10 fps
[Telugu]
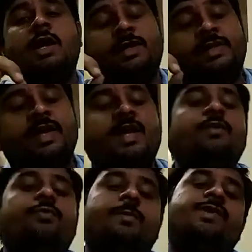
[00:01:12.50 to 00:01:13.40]
అదే
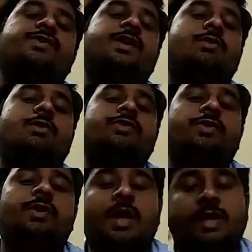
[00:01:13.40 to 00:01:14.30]
ఇన్ఫర్మేషన్ ఇంకొక
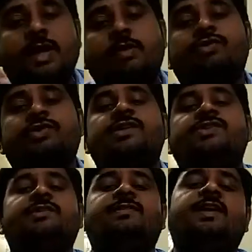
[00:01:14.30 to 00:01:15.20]
చోట అదే క్వశ్చన్
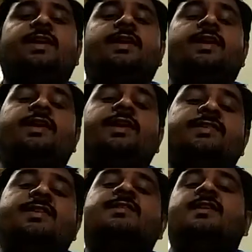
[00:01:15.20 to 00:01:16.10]
ఇచ్చేసి
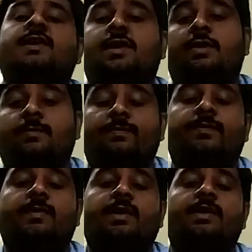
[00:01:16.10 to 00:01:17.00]
డిస్కస్ అంటాడు
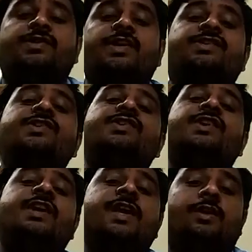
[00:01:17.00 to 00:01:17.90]

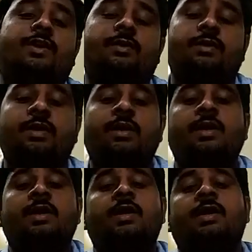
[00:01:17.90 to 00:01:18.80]
చర్చించండి అంటాడు
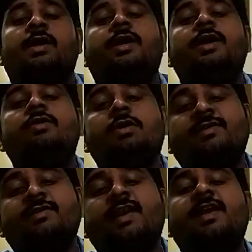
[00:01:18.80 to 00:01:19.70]

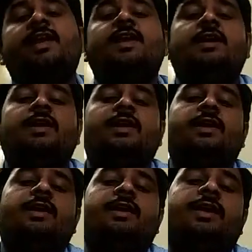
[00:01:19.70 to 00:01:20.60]
ఇంకొకసారి
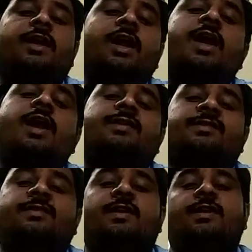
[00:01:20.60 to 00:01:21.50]

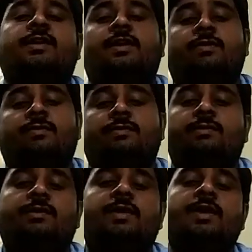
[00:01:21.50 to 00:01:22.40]
ఎనలైజ్ అంటాడు
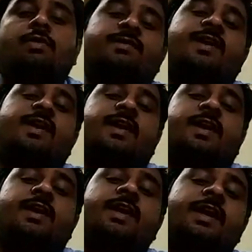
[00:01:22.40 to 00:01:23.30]
ఇంకొకసారి
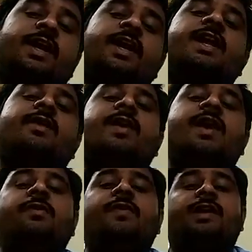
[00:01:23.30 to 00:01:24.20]
క్రిటికలీ
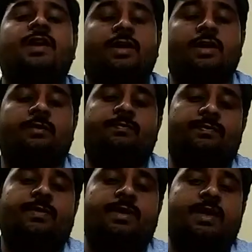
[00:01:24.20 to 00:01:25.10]
ఎవాల్యుయేట్ అంటాడు
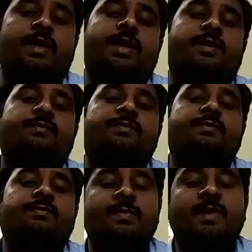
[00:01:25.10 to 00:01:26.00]
అంటే
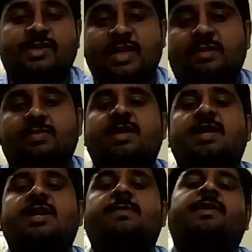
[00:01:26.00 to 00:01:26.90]

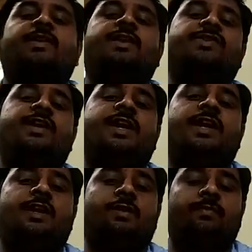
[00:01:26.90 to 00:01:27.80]
విమర్శనాత్మకంగా పరిశీలించండి
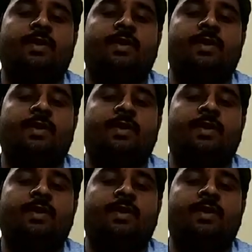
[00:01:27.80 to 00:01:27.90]
అంటాడు